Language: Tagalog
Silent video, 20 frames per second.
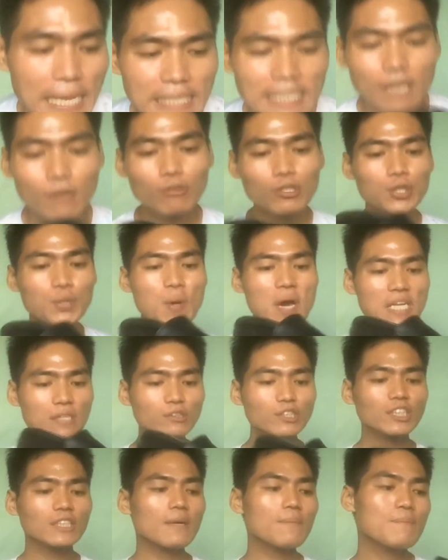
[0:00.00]
nagustuhan
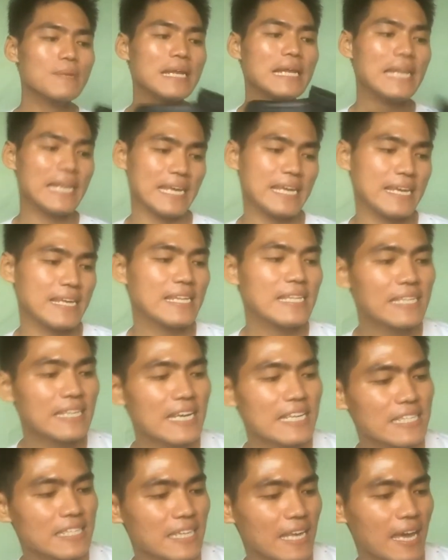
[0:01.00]
ko siyang bilhin
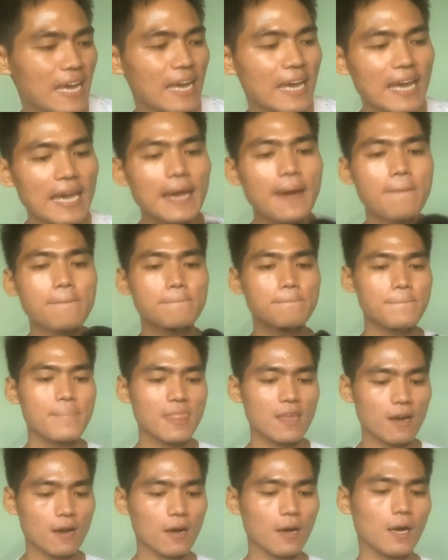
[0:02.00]
kasi
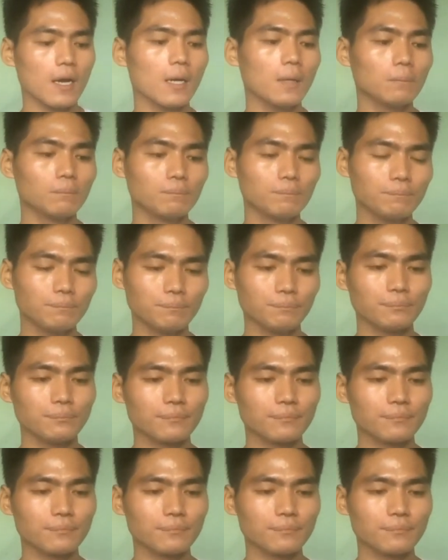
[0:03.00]
um,